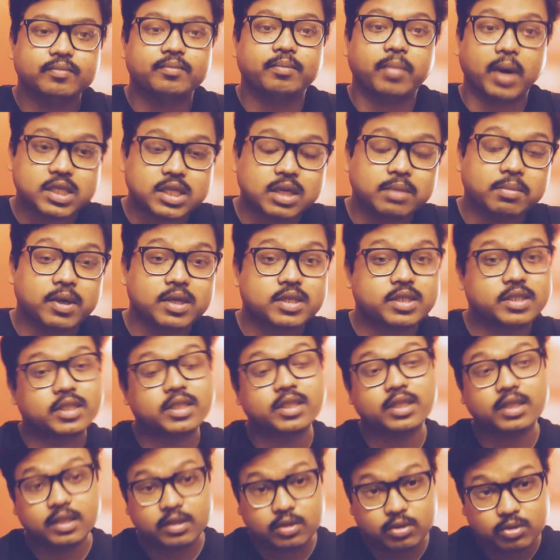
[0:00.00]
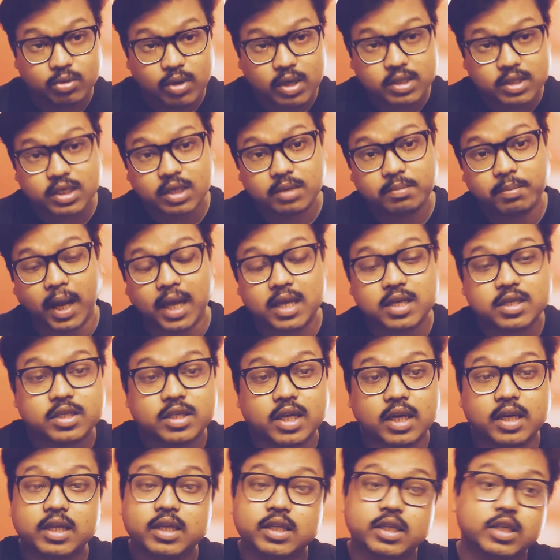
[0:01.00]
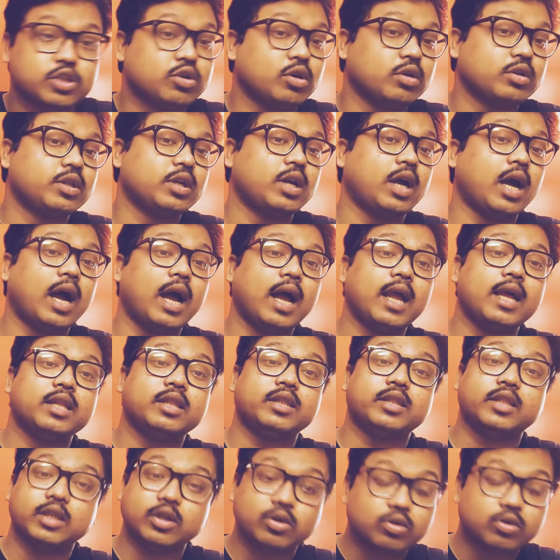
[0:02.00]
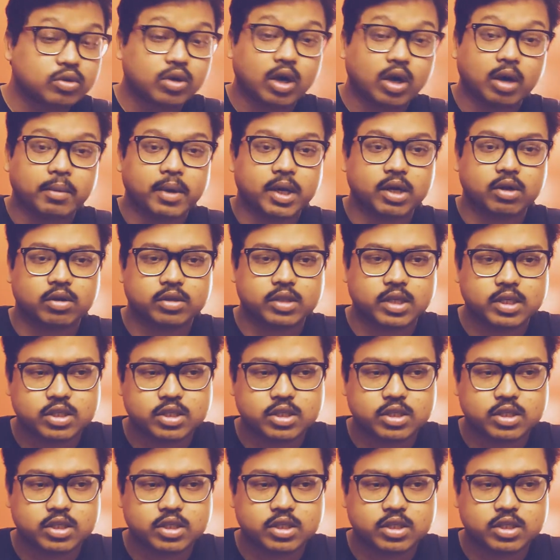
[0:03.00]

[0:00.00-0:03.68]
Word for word: পাশাপাশি দু সালে কৃষকদের আয় দ্বিগুণ হবার কথা